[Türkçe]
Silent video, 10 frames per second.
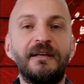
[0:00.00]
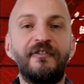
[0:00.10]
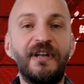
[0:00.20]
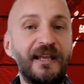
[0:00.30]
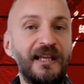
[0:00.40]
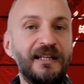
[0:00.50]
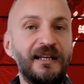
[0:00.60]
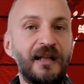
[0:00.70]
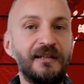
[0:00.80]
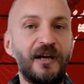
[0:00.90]
Felaket
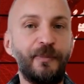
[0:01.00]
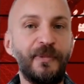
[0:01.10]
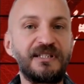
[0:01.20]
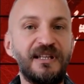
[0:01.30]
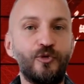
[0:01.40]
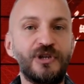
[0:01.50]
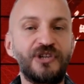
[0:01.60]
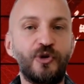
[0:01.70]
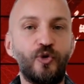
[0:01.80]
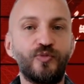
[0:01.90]
tellalı yapmak istemiyoruz
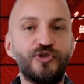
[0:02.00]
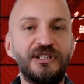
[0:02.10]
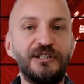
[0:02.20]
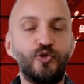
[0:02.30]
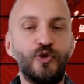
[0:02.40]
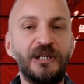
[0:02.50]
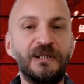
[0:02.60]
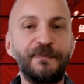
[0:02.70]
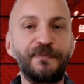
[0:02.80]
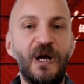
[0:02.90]
ancak önümüzdeki
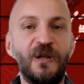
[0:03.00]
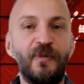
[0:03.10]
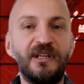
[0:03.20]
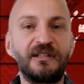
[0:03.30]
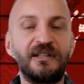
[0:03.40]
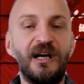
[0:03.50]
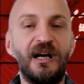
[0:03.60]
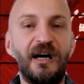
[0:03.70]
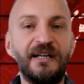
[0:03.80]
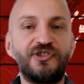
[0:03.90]
günlerde
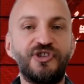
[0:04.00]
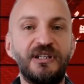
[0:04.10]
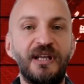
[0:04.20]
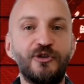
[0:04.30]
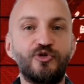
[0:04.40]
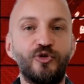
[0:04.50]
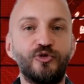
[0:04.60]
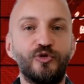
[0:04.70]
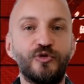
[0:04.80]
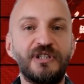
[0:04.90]
Almanya'da ayçiçek yağı
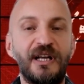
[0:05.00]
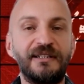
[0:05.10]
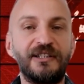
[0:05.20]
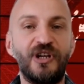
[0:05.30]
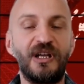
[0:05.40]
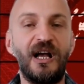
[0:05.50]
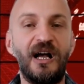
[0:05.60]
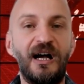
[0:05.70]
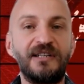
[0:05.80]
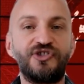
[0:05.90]
sorununun sadece
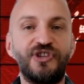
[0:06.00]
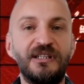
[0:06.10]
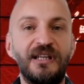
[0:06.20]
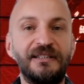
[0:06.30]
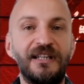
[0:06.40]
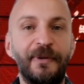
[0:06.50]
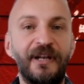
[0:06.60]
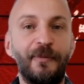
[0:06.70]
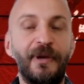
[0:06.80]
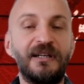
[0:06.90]
ayçiçek yağıyla
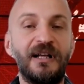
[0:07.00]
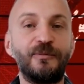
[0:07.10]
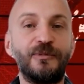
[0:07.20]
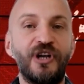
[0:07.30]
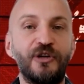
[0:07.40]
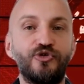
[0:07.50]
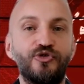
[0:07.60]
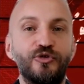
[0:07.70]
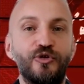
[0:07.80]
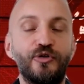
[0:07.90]
beraber kalmayacağı
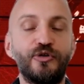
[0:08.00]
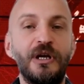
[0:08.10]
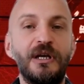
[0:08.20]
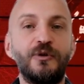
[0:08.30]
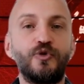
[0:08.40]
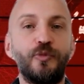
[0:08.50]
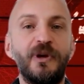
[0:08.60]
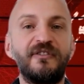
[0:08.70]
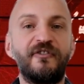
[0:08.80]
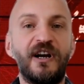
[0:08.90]
düşünülüyor.
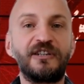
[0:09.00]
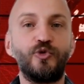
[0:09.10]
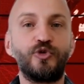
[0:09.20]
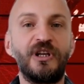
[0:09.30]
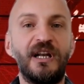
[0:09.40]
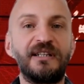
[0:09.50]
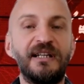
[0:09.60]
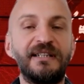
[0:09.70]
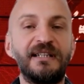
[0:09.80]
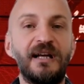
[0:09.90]
Hükümet farklı
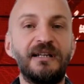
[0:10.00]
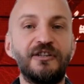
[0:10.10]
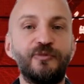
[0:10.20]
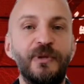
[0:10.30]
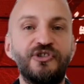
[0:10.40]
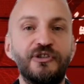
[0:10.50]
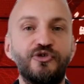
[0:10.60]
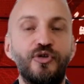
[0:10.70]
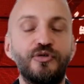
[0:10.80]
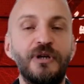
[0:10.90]
ülkelerden tedarik etmeye
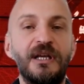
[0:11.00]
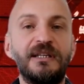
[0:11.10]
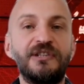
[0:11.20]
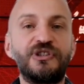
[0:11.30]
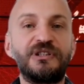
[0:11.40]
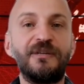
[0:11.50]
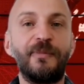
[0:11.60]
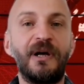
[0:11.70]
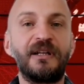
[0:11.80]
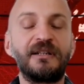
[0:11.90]
çalışıyor. Ciddi
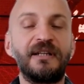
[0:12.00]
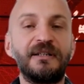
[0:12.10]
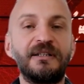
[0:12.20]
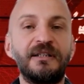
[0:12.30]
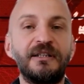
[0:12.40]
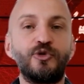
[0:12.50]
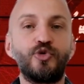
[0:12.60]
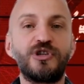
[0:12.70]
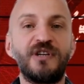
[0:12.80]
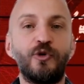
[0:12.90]
manada e,
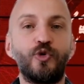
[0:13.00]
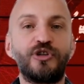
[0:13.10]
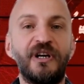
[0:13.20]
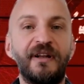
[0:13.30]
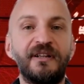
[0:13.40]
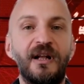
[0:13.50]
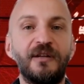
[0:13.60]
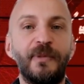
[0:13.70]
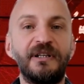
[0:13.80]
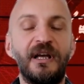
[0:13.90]
Rusya ve Ukrayna'dan
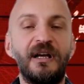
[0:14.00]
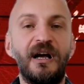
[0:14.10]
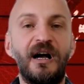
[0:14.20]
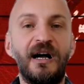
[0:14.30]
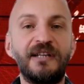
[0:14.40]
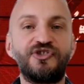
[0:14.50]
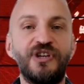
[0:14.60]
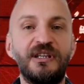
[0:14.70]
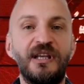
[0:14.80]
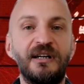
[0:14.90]
Almanya
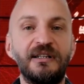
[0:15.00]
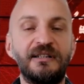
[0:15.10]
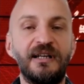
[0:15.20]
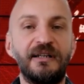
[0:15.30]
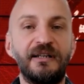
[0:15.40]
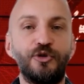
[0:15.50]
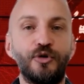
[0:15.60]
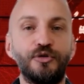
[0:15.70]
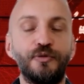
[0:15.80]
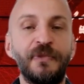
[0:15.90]
ayçiçek yağı ithal
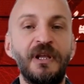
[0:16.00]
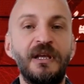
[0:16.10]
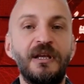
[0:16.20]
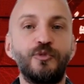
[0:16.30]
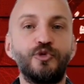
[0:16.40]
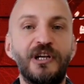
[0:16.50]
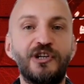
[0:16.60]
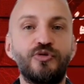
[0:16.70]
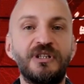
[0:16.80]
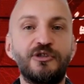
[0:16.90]
ediyordu. Bundan
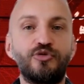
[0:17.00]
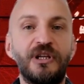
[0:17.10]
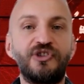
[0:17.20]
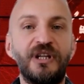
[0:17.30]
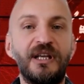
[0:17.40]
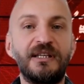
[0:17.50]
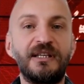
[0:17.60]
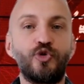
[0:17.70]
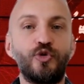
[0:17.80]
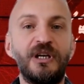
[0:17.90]
sonraki süreçte
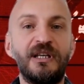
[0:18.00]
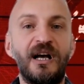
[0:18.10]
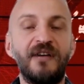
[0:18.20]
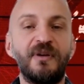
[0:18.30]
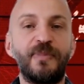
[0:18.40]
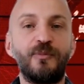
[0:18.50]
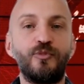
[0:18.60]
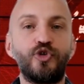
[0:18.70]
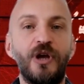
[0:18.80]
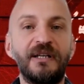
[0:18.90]
soya yağ ve
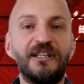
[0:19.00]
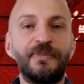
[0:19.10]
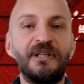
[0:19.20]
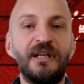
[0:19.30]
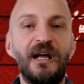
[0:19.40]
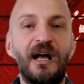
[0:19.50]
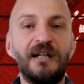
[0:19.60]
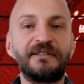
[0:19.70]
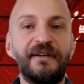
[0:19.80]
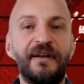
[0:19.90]
pamuk yağı gibi
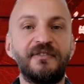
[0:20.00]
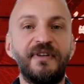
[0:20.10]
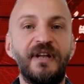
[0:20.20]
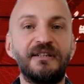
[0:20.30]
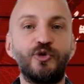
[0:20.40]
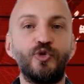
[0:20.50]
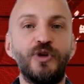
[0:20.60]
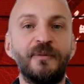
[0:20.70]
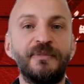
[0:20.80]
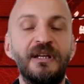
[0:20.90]
alternatifler de
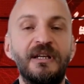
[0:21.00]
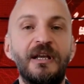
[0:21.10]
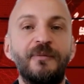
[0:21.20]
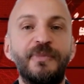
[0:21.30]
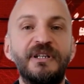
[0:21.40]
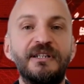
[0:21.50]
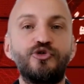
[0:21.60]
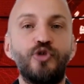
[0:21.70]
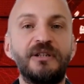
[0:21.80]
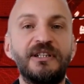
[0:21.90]
gündemde. Bir de
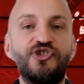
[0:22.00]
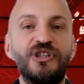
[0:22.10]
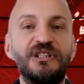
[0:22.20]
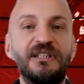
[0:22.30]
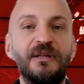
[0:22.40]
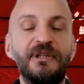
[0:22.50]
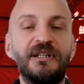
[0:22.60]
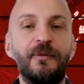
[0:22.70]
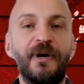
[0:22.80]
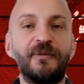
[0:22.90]
şu anda Çin'de de bir
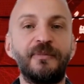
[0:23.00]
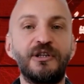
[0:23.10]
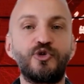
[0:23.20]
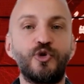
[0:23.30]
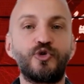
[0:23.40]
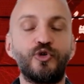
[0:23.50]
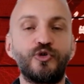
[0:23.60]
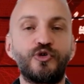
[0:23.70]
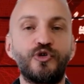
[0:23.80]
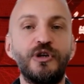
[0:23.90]
kapanma söz
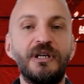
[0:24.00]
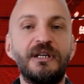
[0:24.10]
konusu.